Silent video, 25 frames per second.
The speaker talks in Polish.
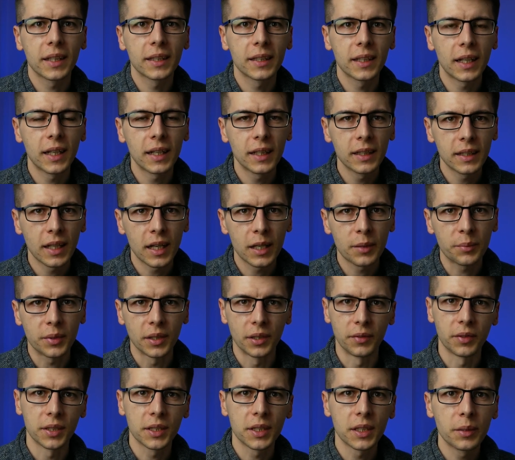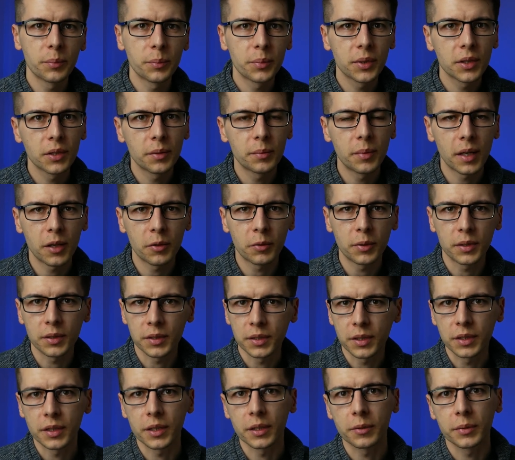No, ale najpierw, jeżeli podobało
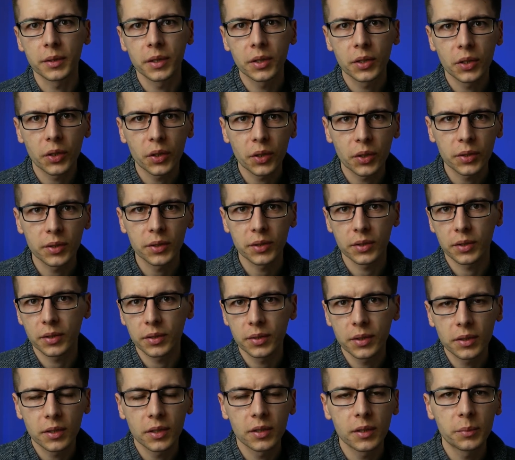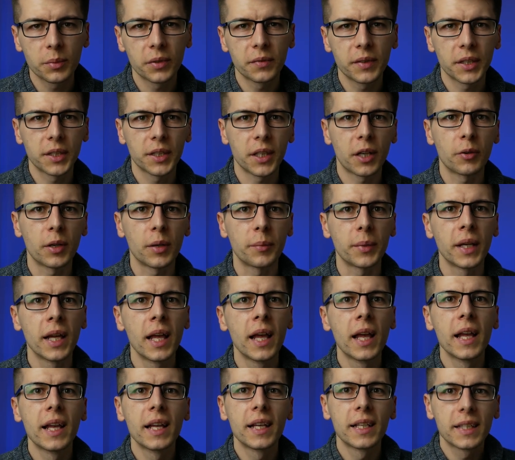Ci się to, co dotąd powiedziałem,
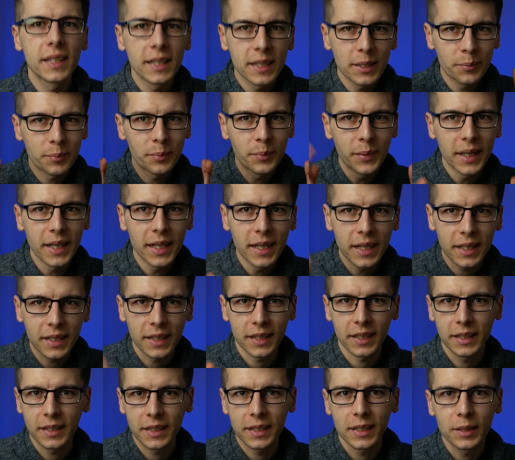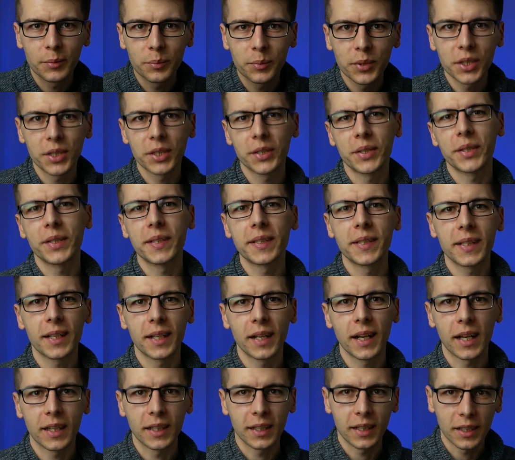smyrnij ten przycisk
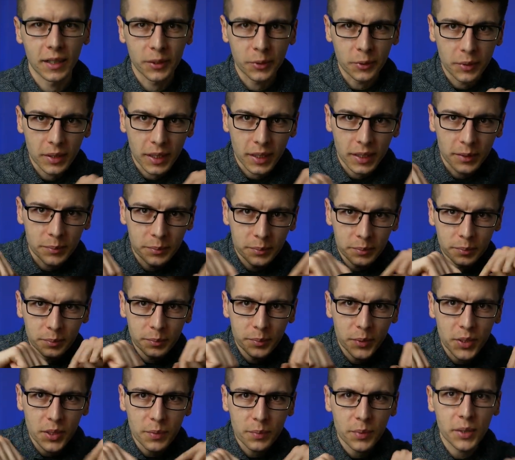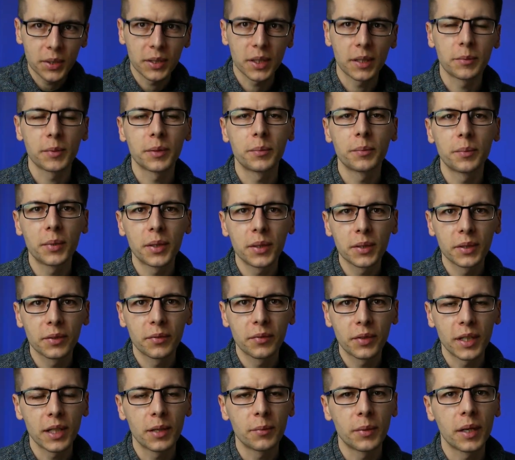lajka tutaj pod spodem, pod
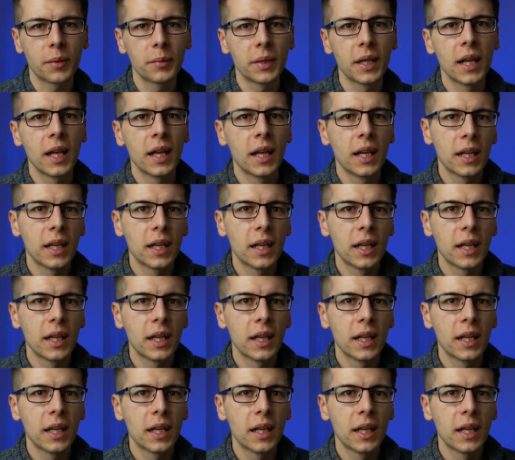filmem,